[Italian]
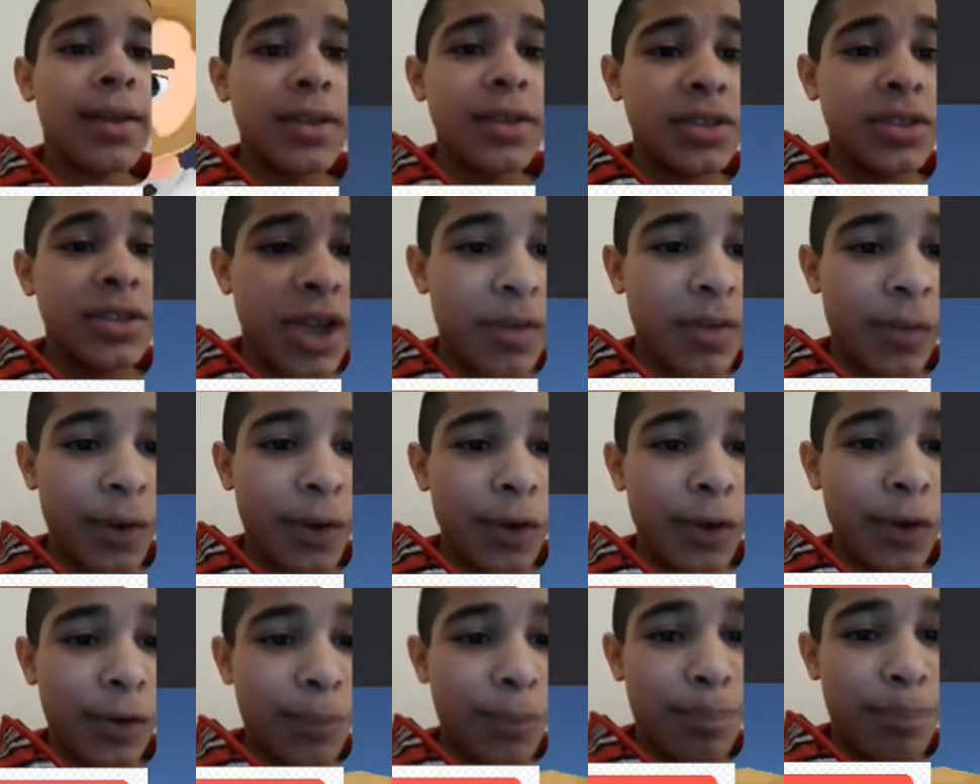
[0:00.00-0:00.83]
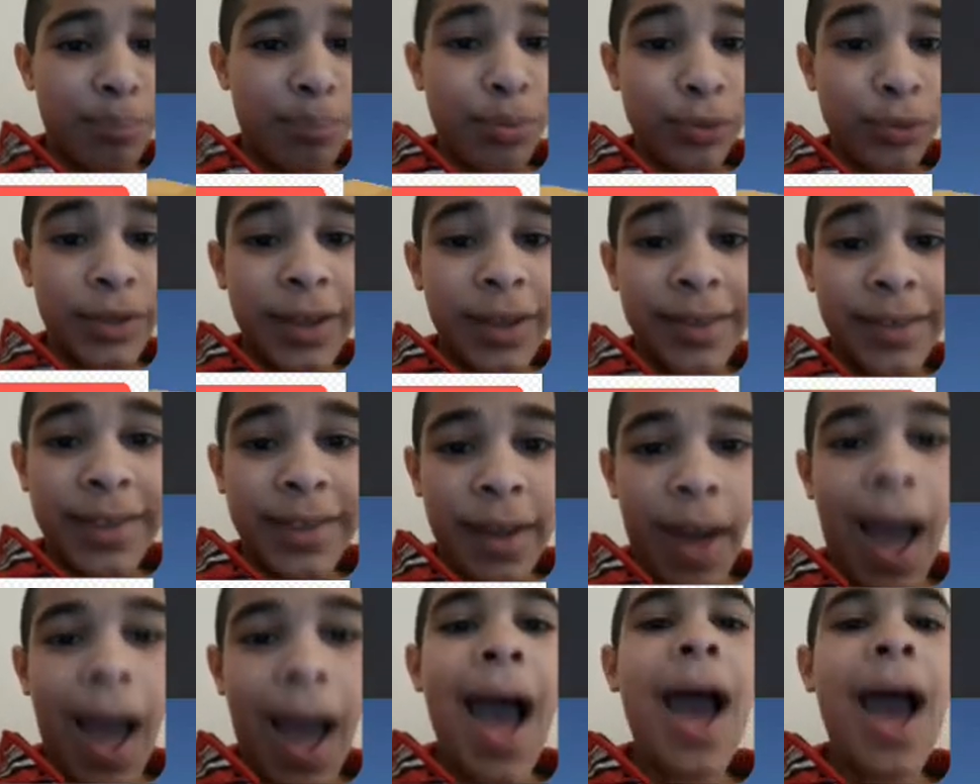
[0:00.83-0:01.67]
Cioè io voglio
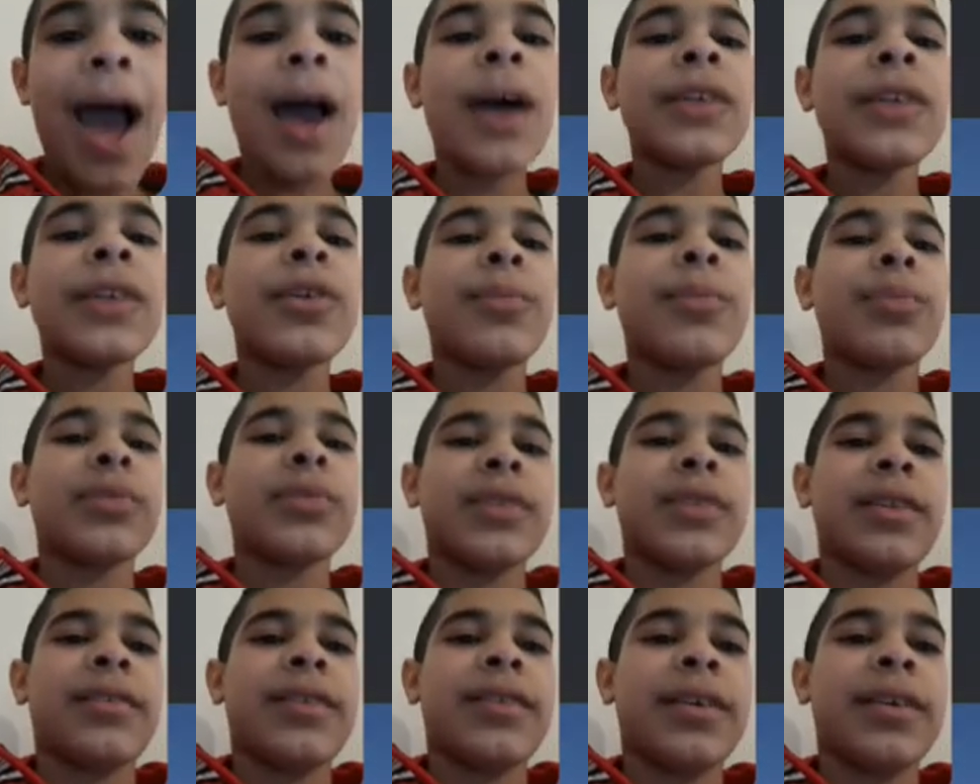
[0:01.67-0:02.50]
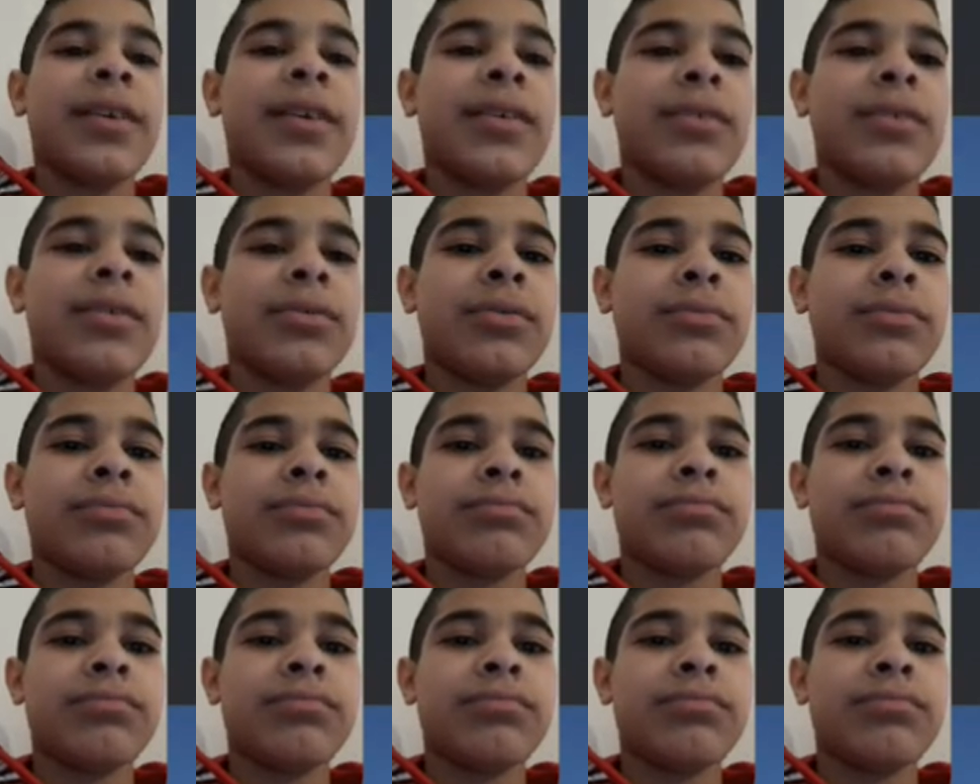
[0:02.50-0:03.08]
potenziare... Ah, devi potenziarlo.